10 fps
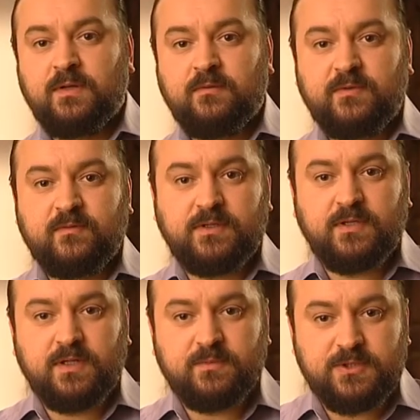В
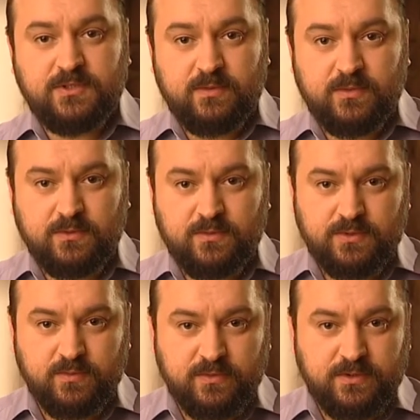Евангелии мы читаем о том,
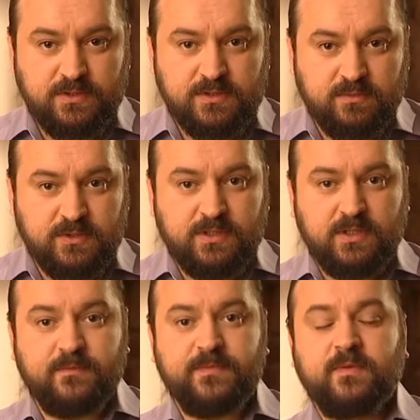что блудницы и
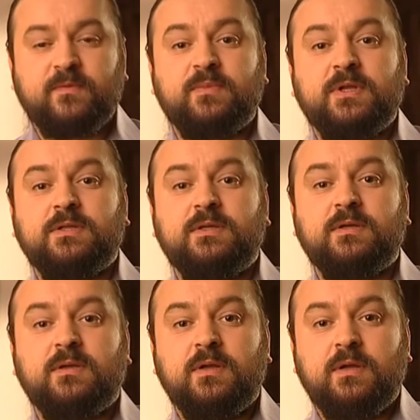матери
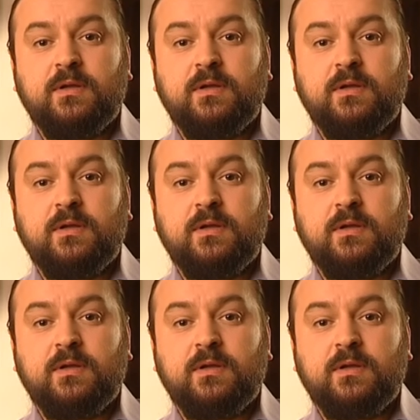впереди